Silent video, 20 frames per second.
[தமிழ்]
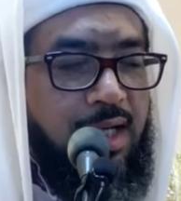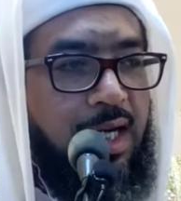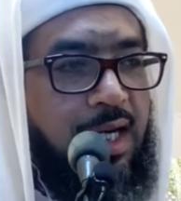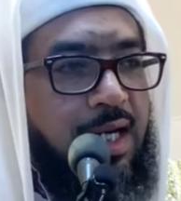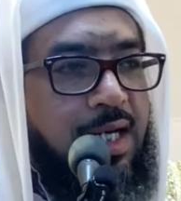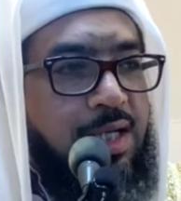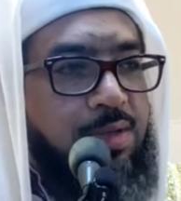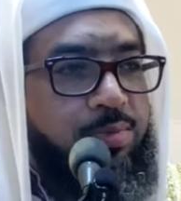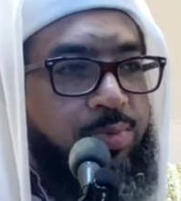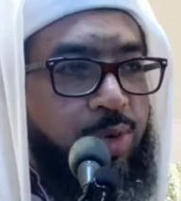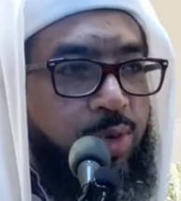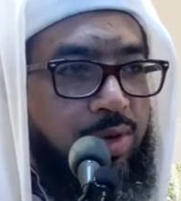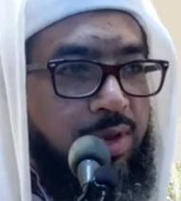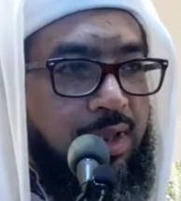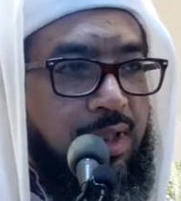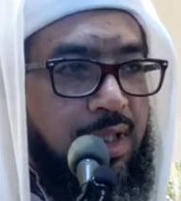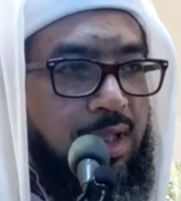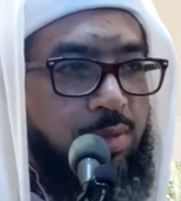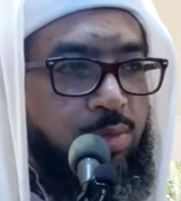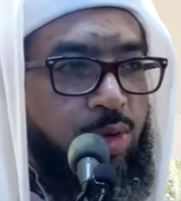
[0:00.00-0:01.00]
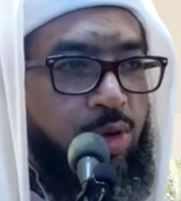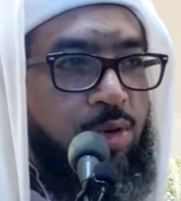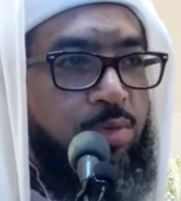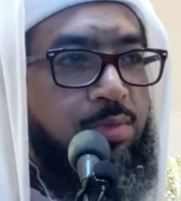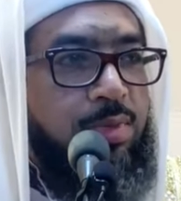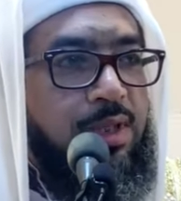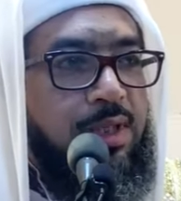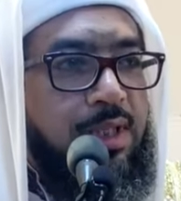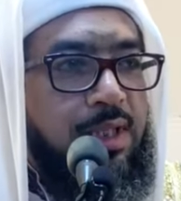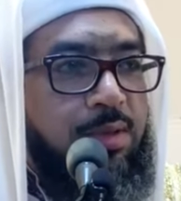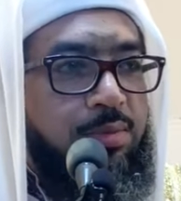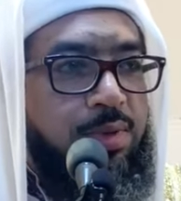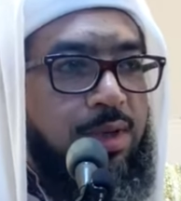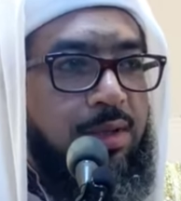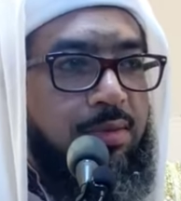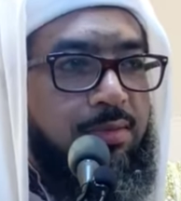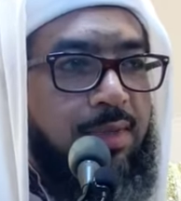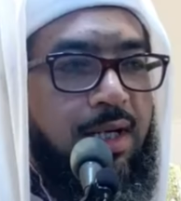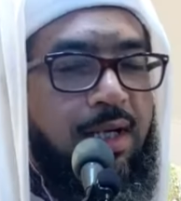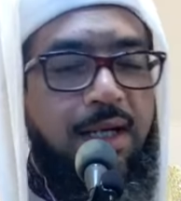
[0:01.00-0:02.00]
காலப்போக்கில் முகமது நபி
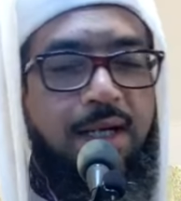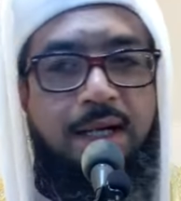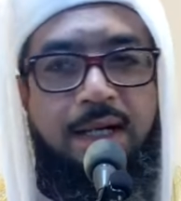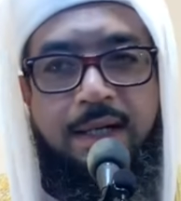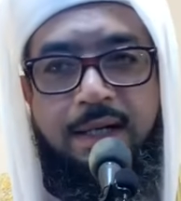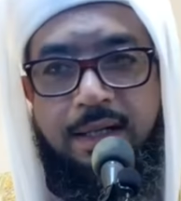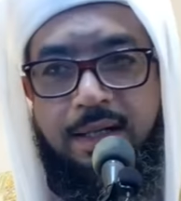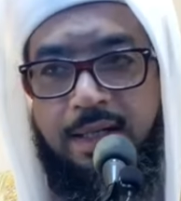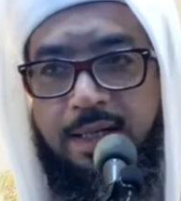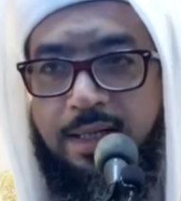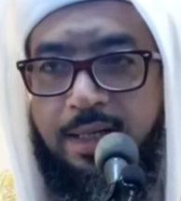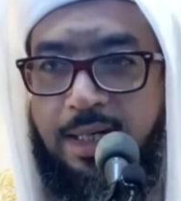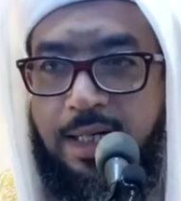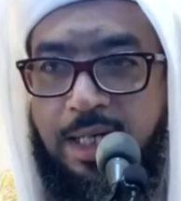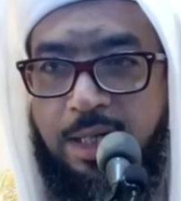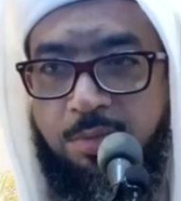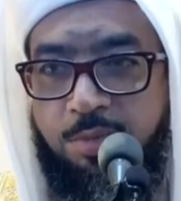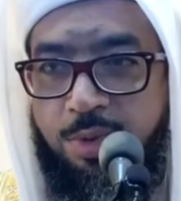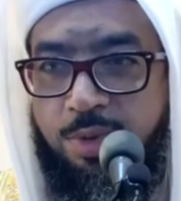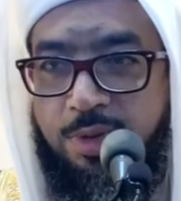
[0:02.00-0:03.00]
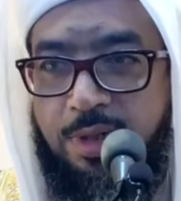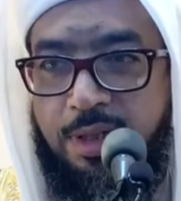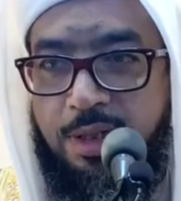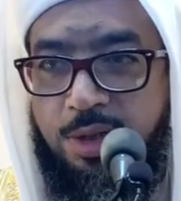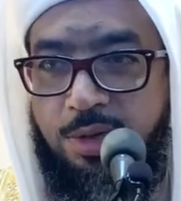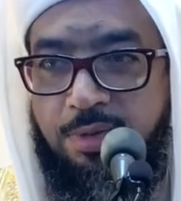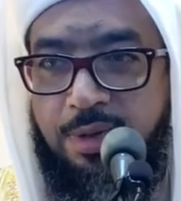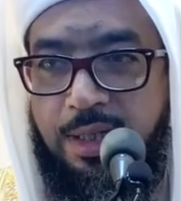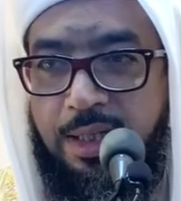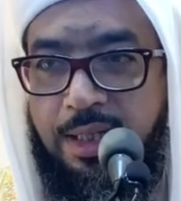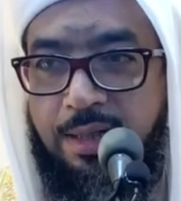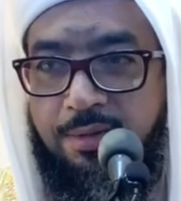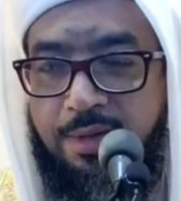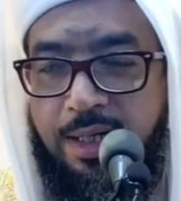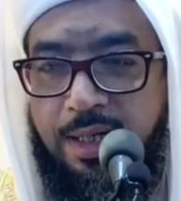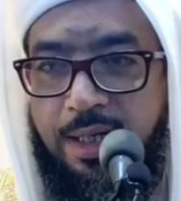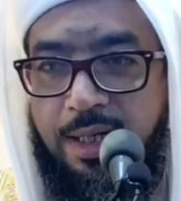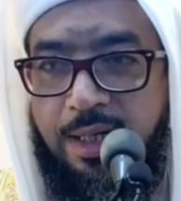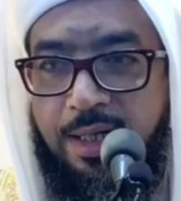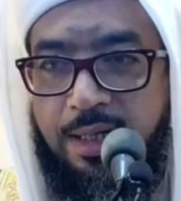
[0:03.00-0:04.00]
மாநாடு என்றெல்லாம் போட துவங்கிய
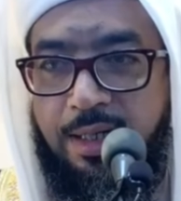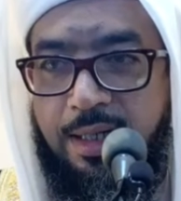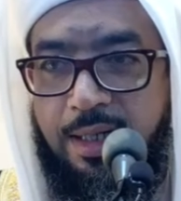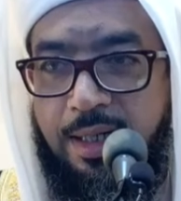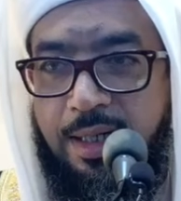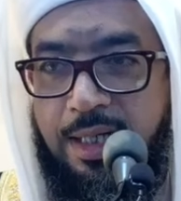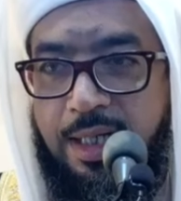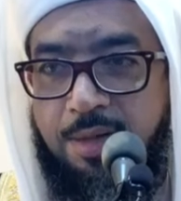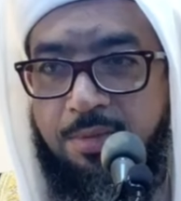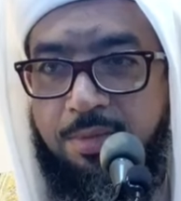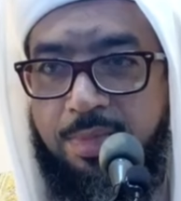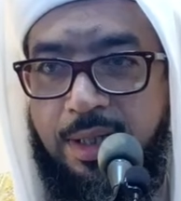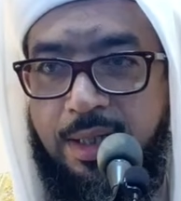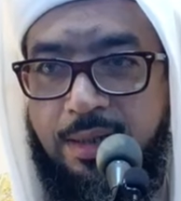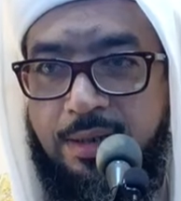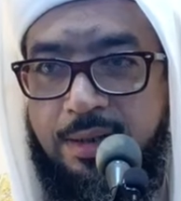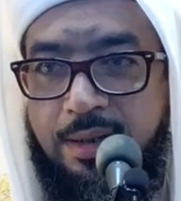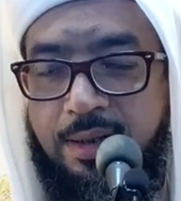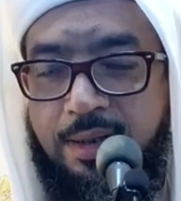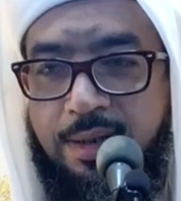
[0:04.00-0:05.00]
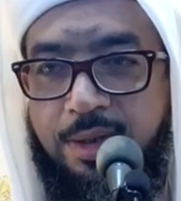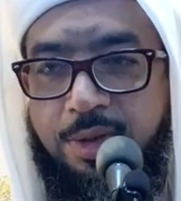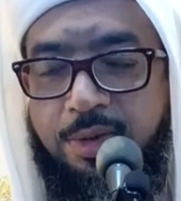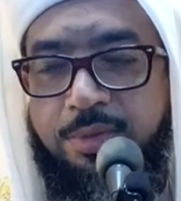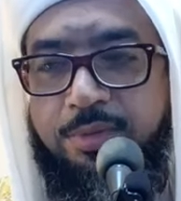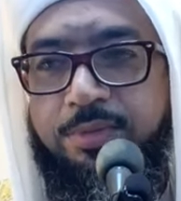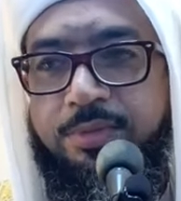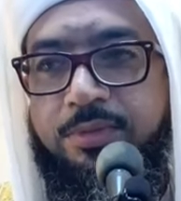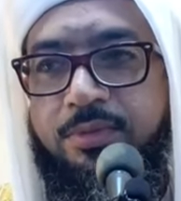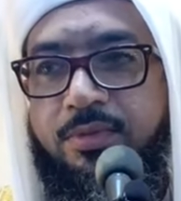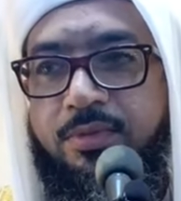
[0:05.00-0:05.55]
வரலாறுகளை நாம் பார்த்திருக்கிறோம்